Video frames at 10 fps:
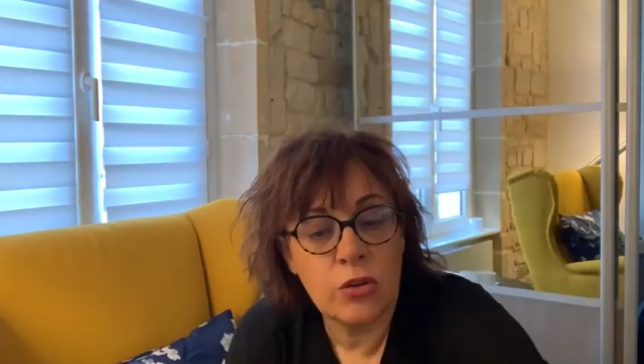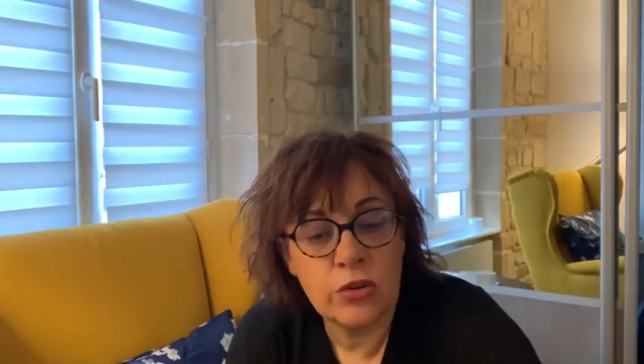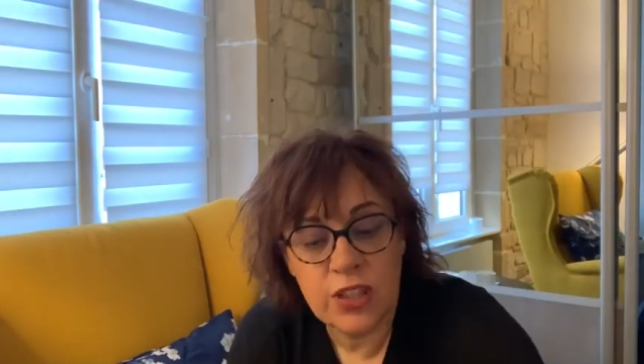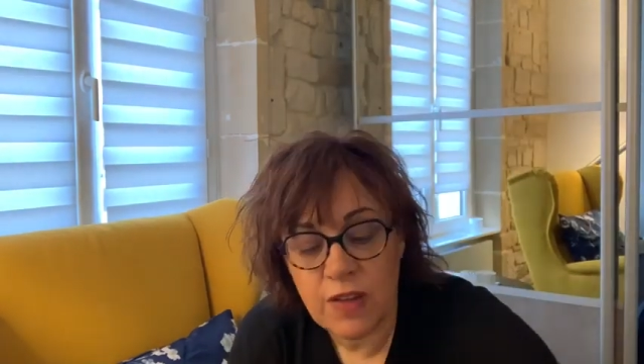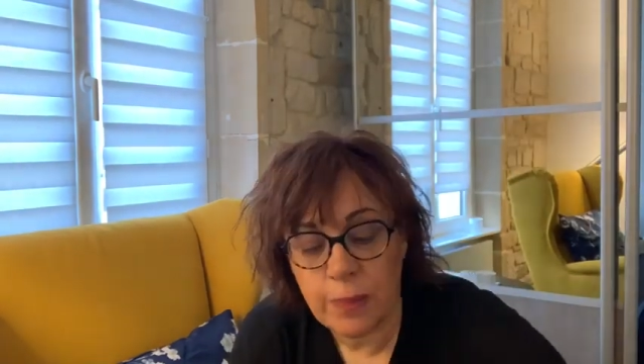
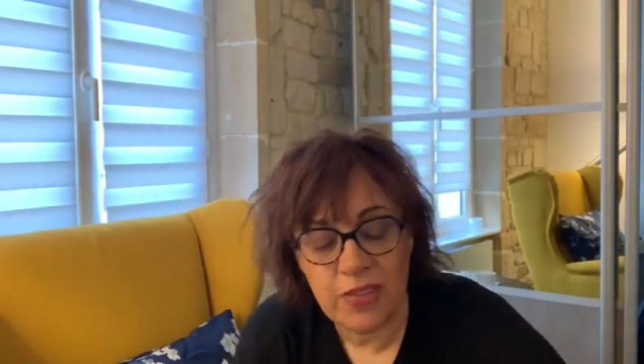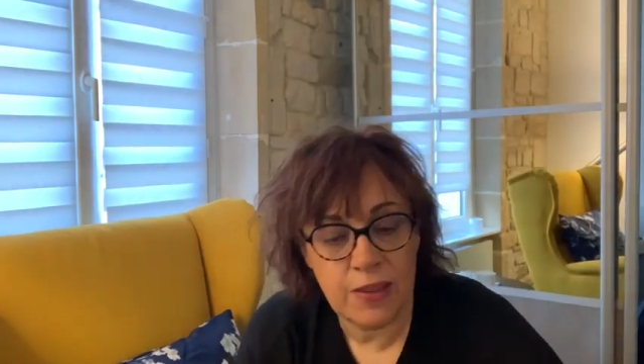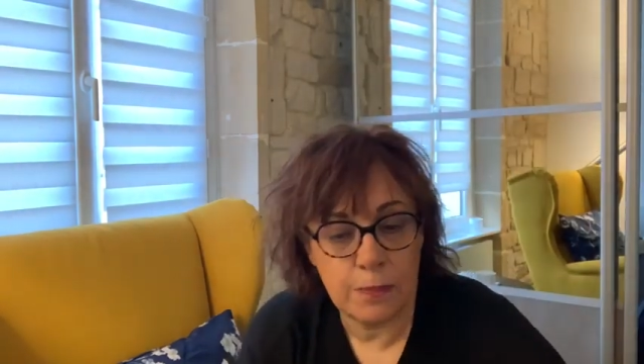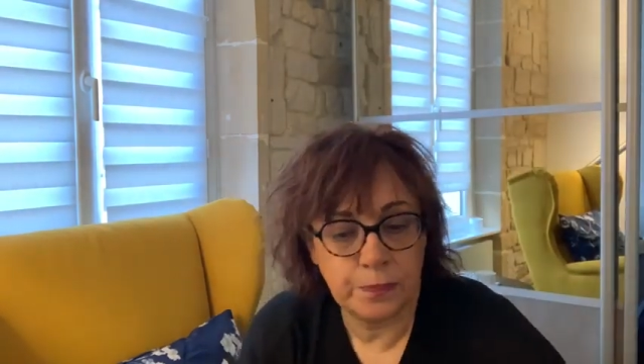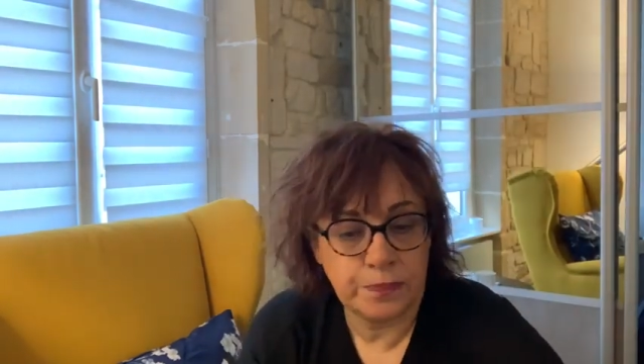quand il va
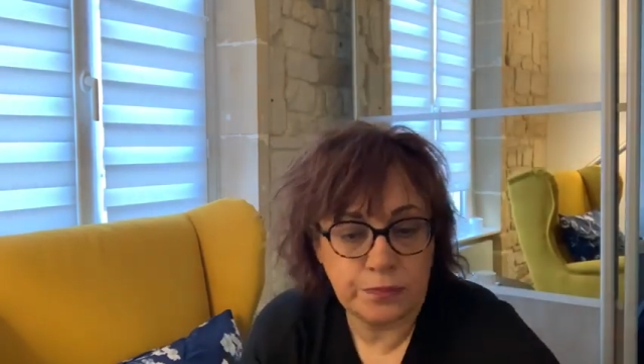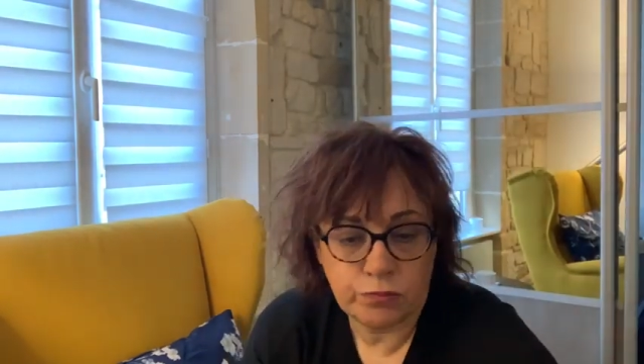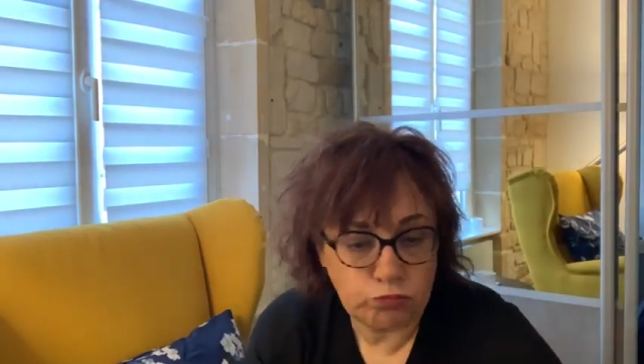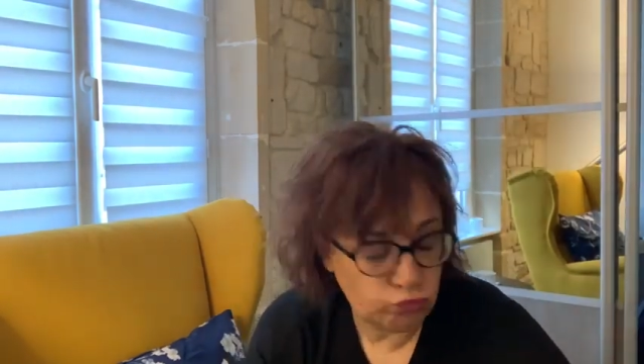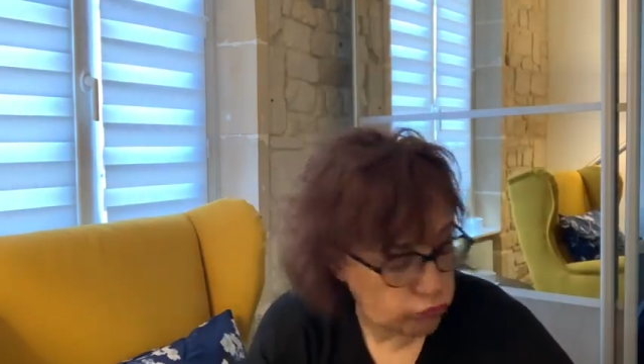passer.
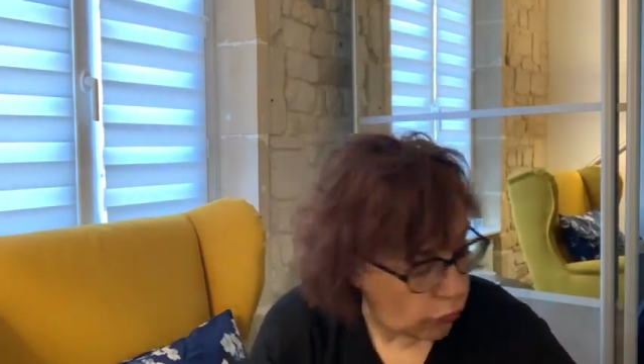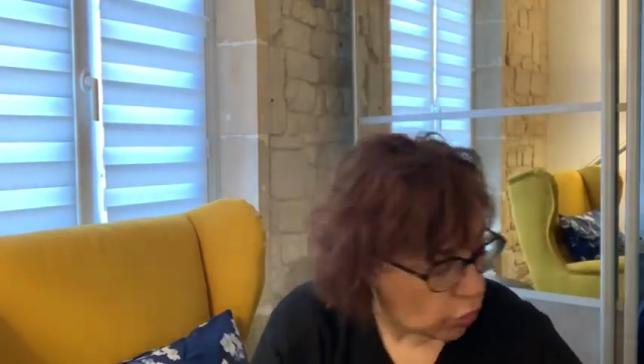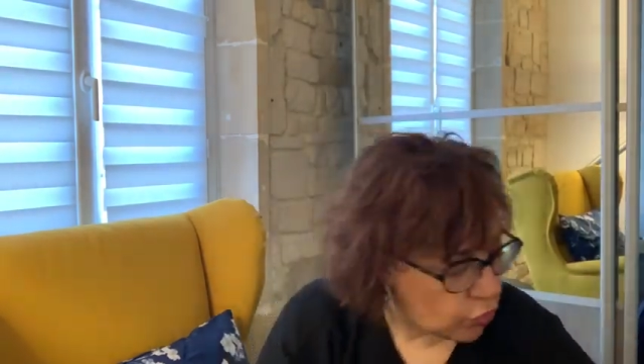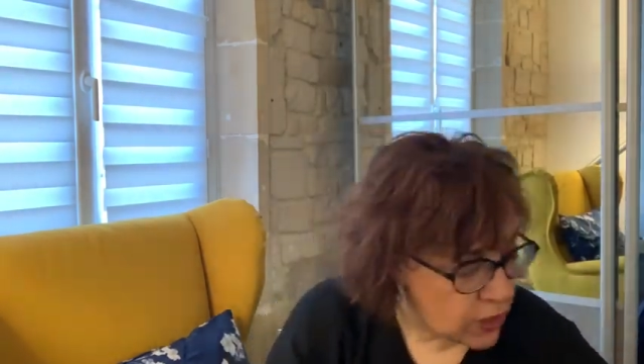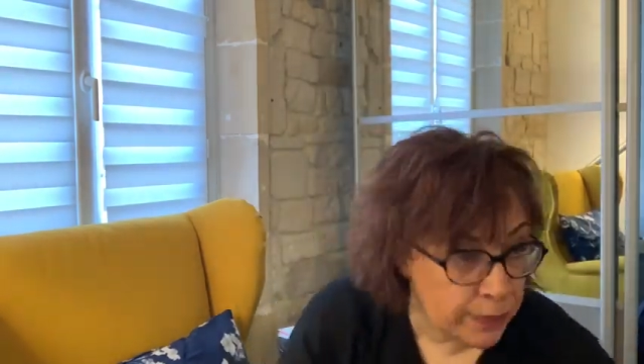
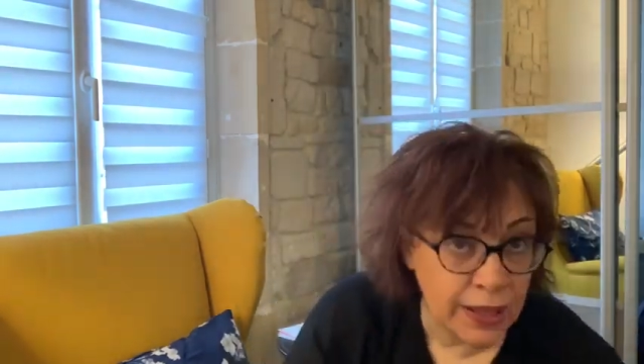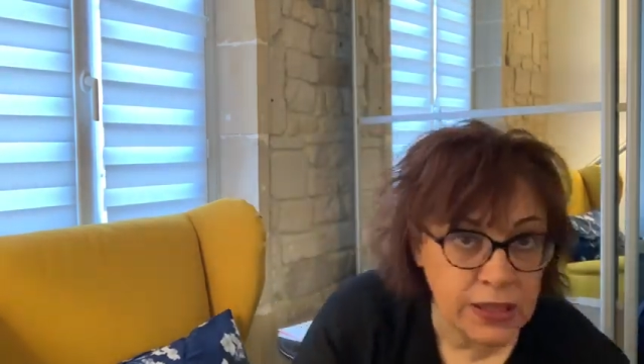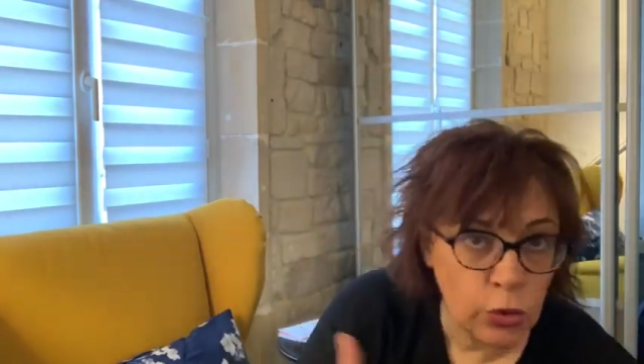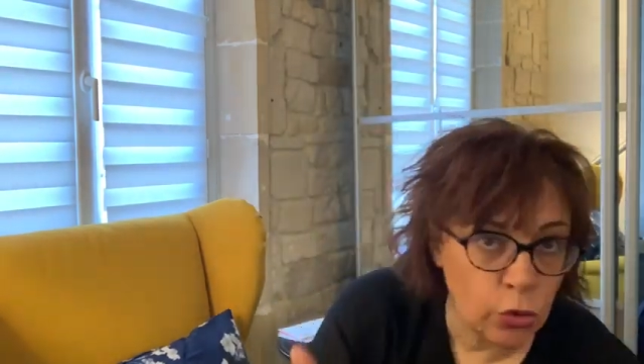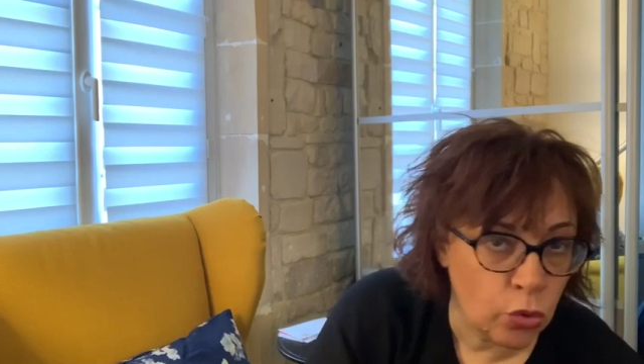Soyez pas
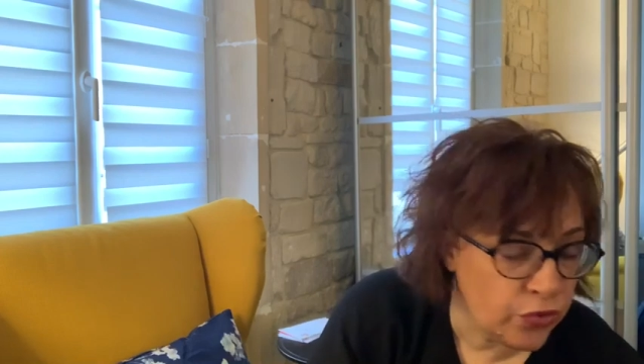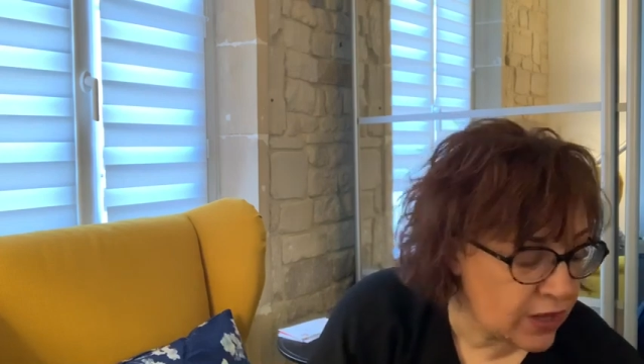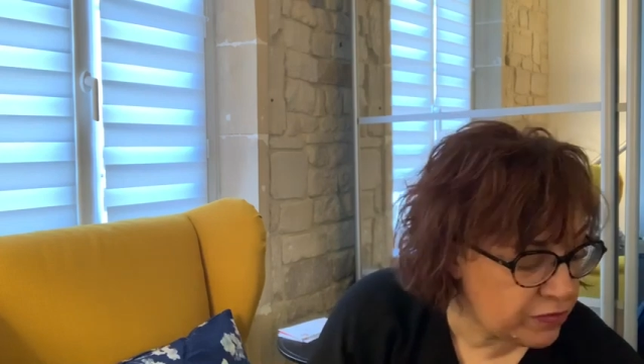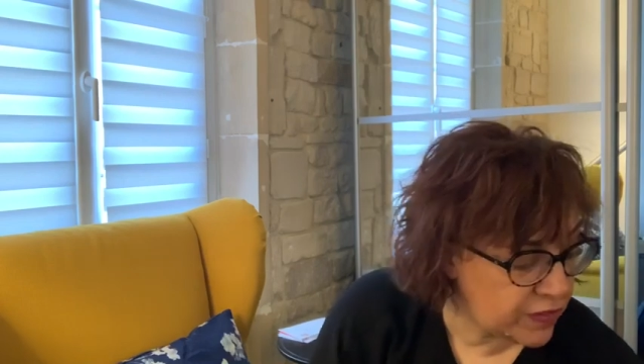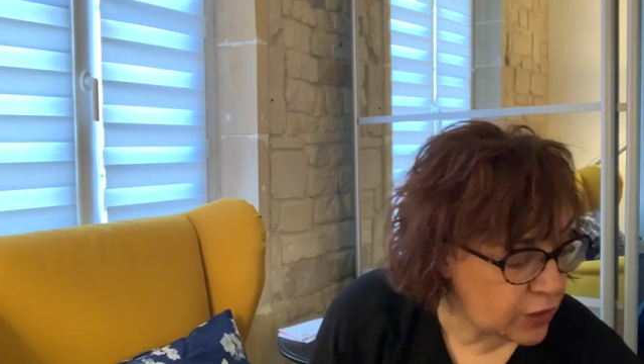inquiets. En gros, c'est
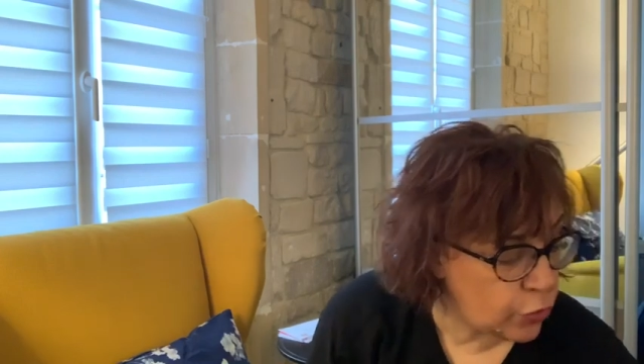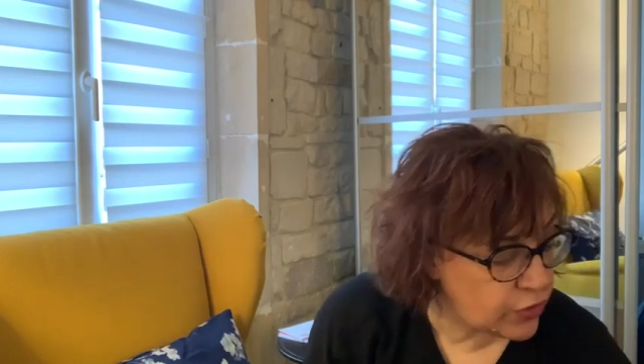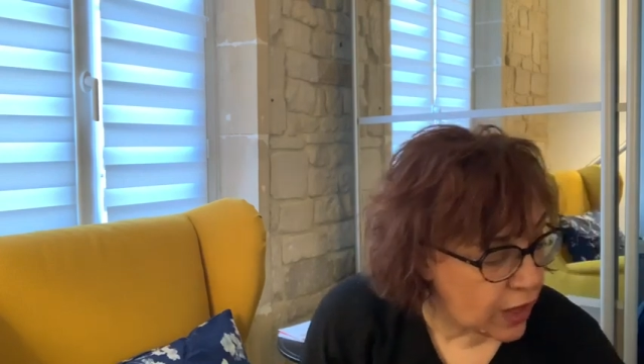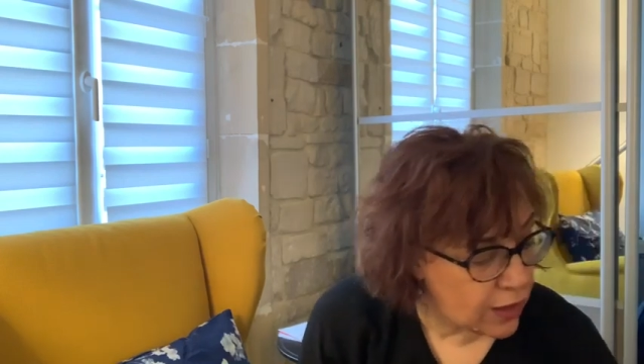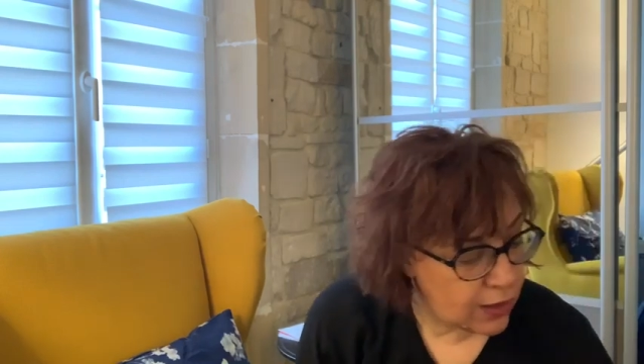la fin des
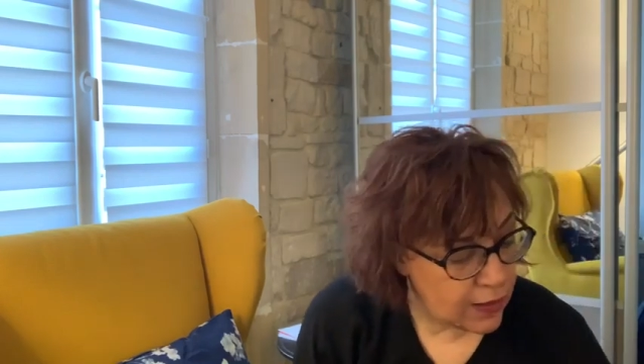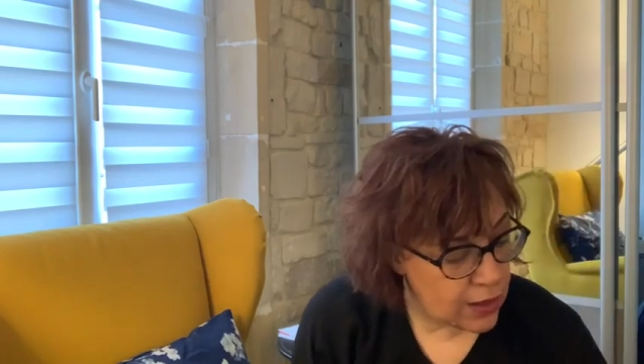retards.